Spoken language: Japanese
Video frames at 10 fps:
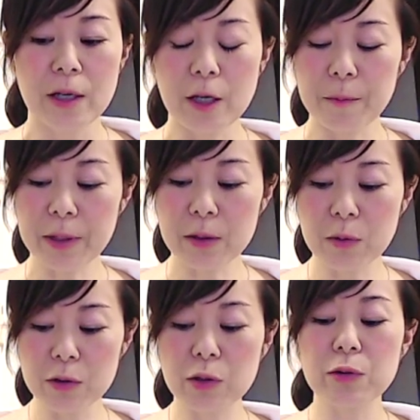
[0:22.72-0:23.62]
やっぱり
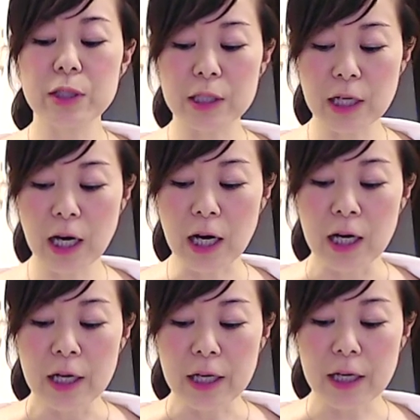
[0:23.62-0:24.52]
こう上司や、
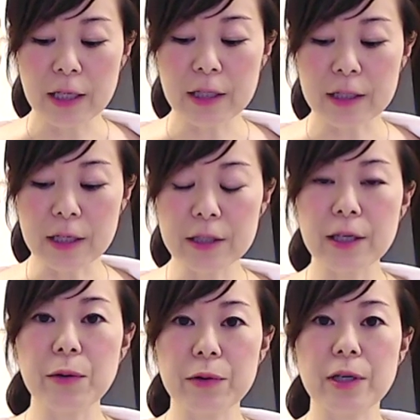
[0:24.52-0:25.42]
え何か意
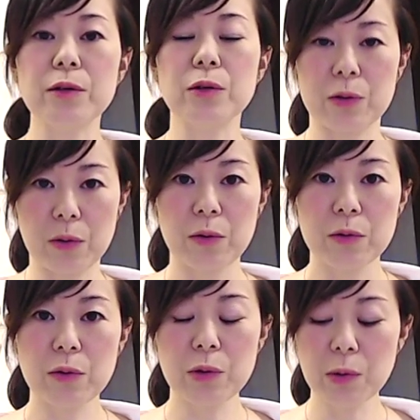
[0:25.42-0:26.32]
見を言える人
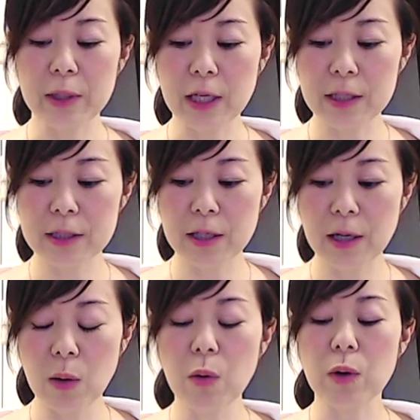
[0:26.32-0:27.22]
というのは男性
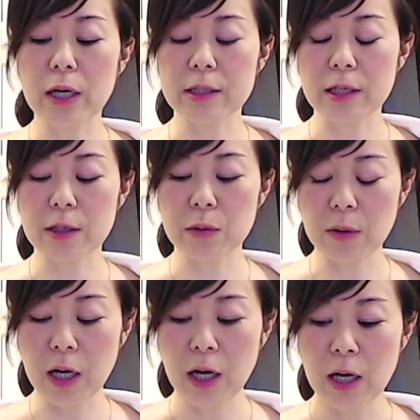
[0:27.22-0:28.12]
が多かったりと
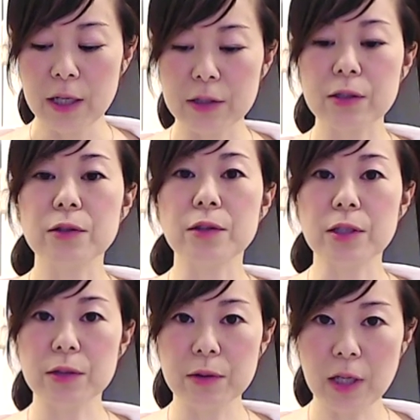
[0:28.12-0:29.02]
かするんで
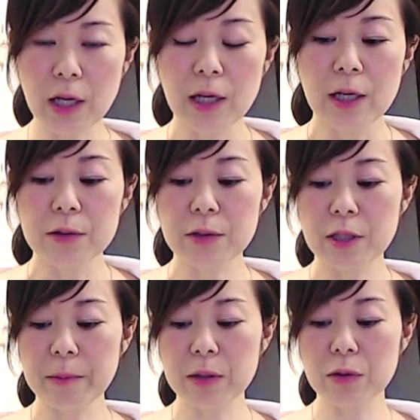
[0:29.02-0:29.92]
すよねそし
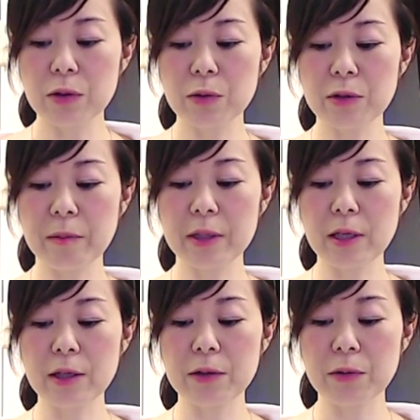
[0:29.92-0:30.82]
てま国を治め
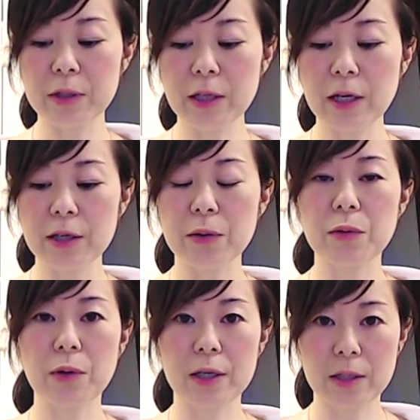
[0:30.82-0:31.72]
ているような代表
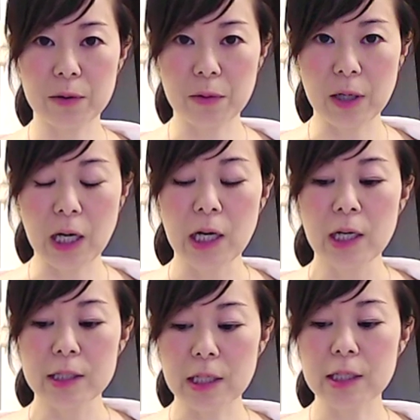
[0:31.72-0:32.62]
の方とか
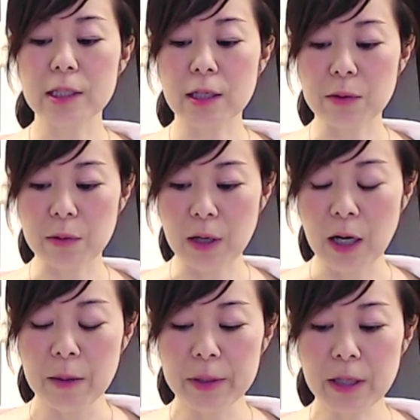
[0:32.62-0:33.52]
政治家と
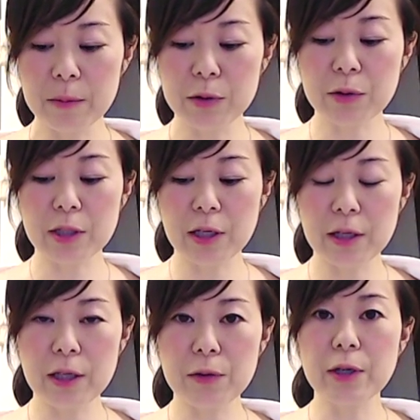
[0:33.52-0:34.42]
か、まだいぶ女性
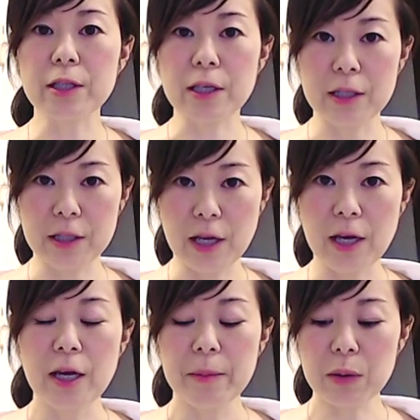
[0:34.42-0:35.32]
がね増えてき
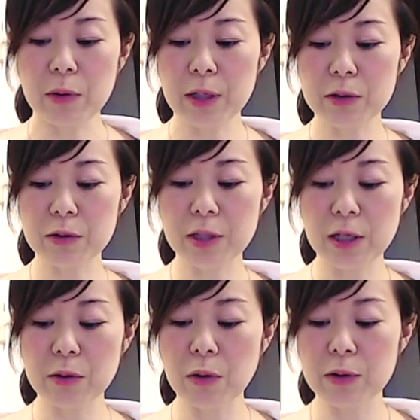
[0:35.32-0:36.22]
て、まこれが女
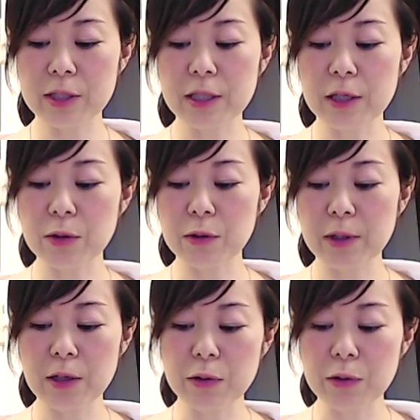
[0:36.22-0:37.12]
性の時代と言
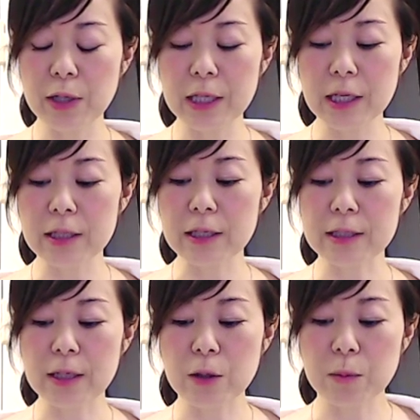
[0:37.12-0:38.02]
われるゆえんなんで
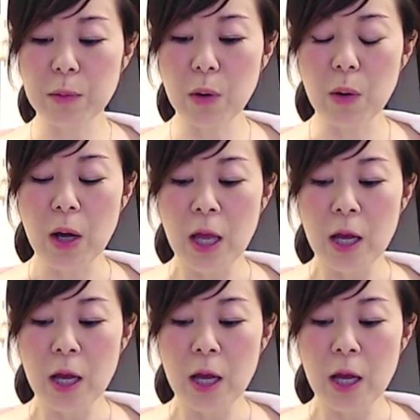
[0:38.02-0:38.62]
すけれども